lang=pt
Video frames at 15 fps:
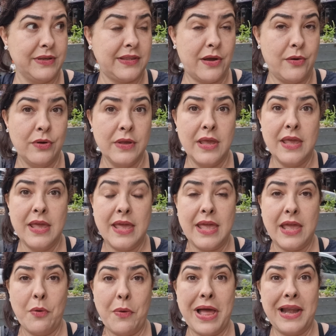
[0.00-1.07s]
Então,
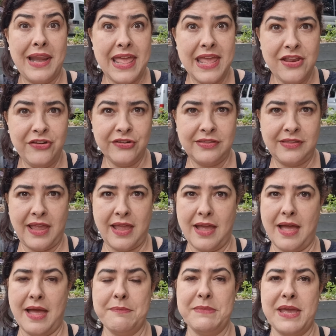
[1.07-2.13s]
eu além de ter
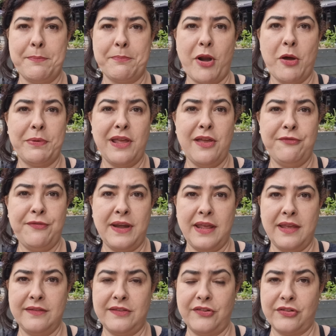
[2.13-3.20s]
a minha própria
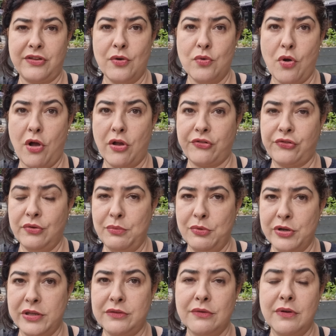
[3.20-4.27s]
referência de que eu gosto
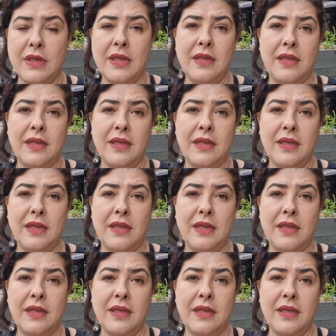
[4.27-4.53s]
muito,